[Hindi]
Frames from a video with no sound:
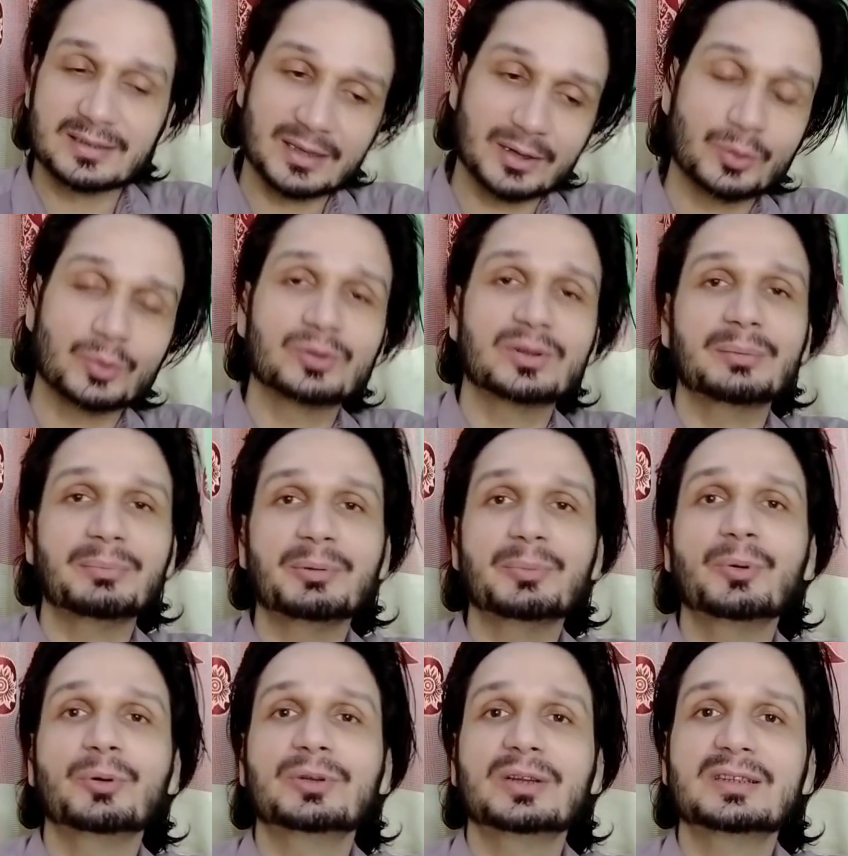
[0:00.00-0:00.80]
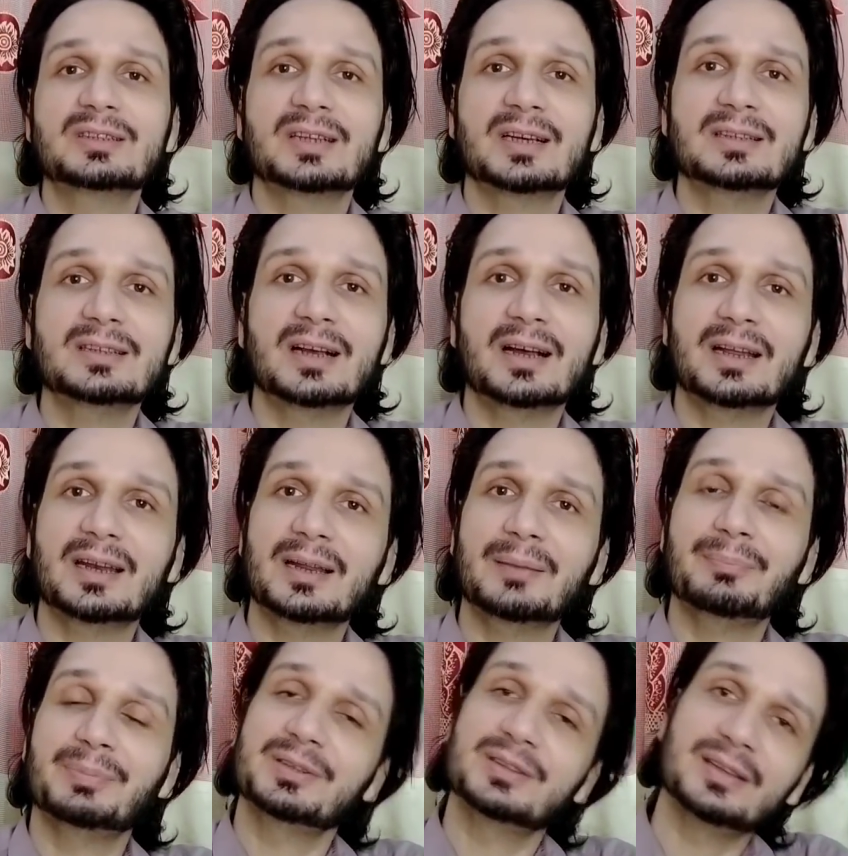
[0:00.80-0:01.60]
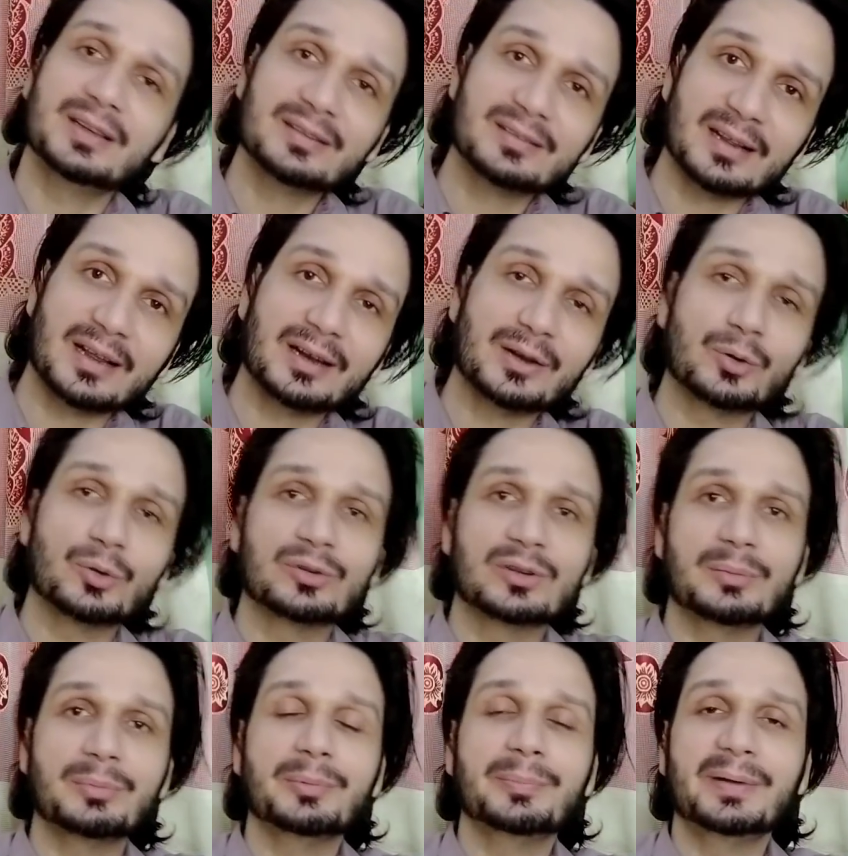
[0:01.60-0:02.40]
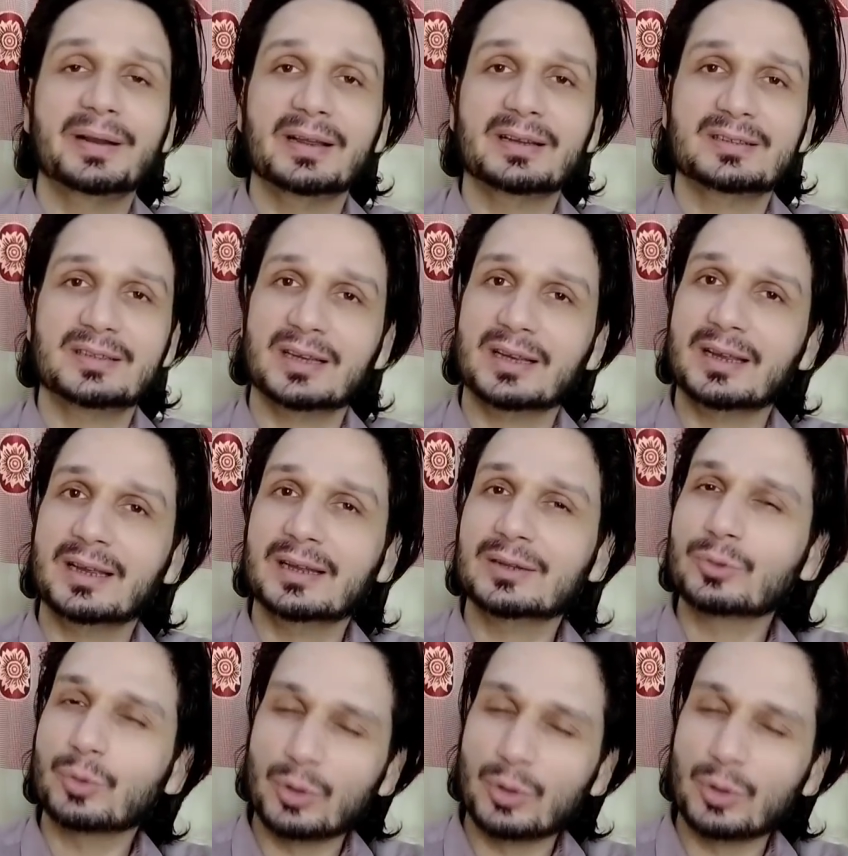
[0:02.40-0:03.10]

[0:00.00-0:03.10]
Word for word: आज का रोज़ा भी बहुत अच्छा जा रहा है पिछले सारे रोज़े भी बड़े अच्छे किए